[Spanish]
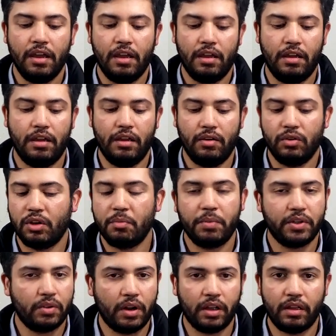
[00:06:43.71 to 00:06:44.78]
Eh, otros
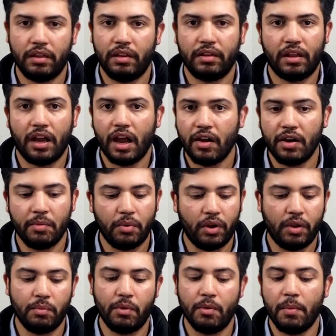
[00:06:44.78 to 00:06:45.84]
personajes destacables, por
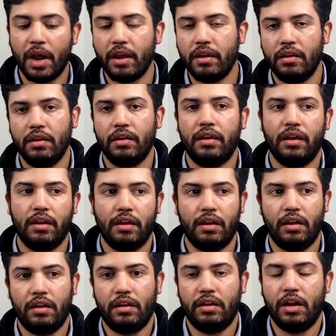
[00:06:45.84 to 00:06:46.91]
ejemplo Maggie,
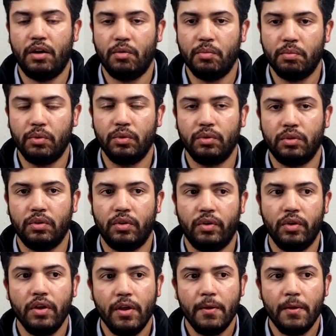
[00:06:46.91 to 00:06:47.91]
que en algún punto